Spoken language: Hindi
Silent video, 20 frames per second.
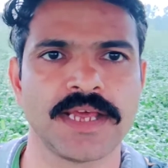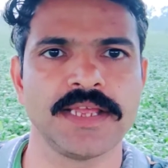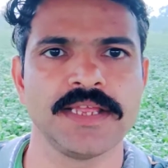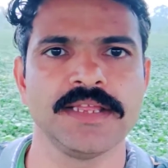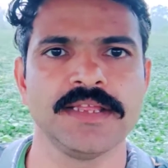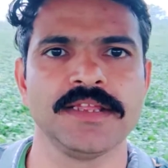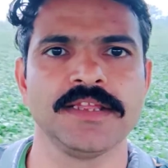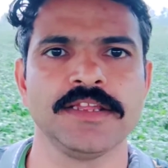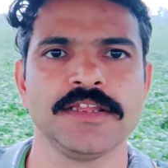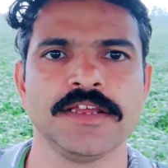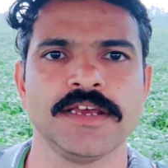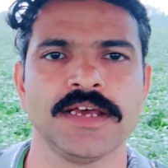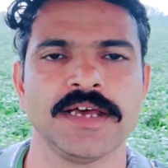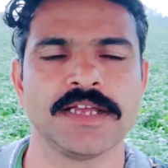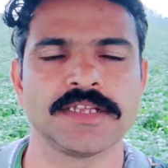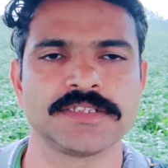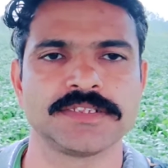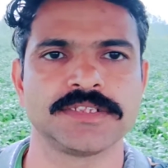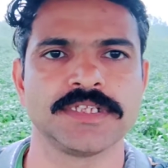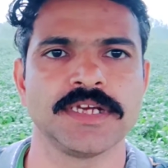रहा है
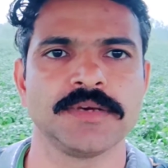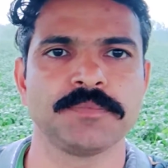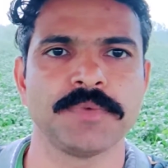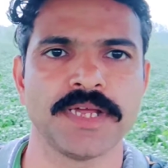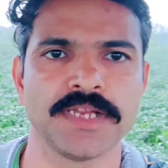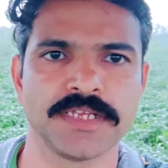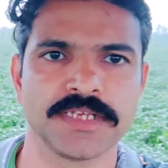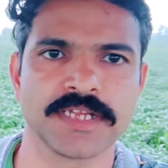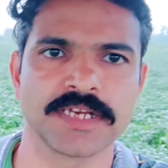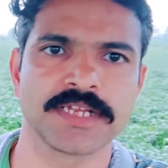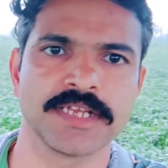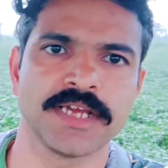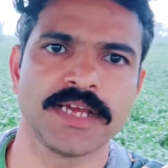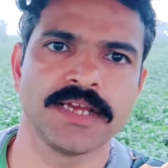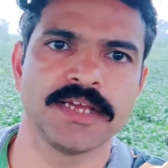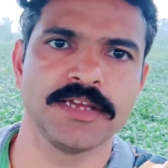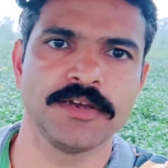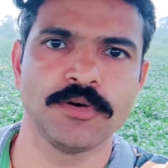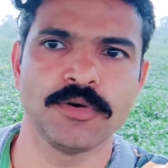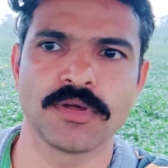अच्छा पानी गिर
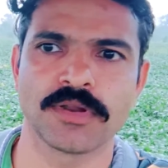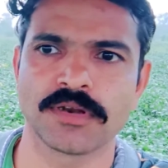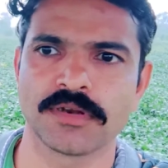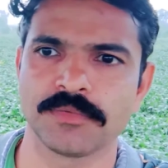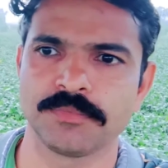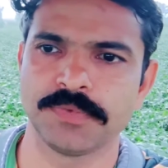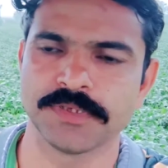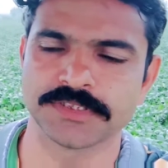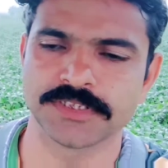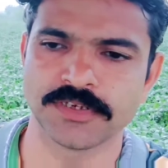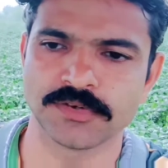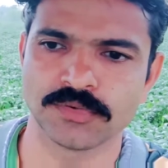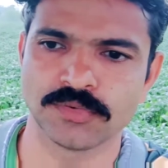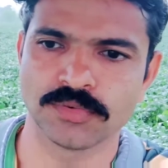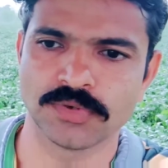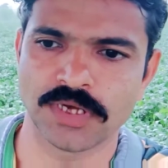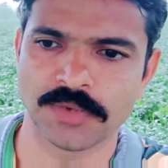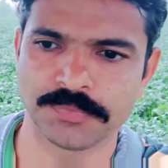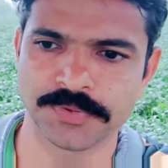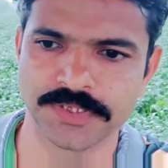गया है और फसल
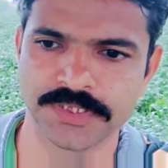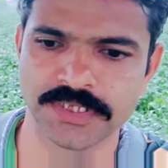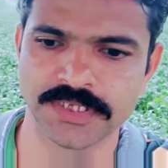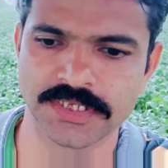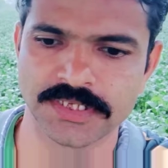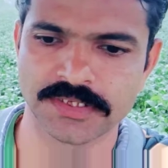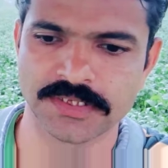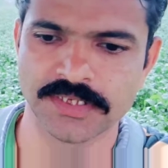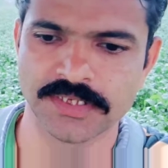को काफ़ी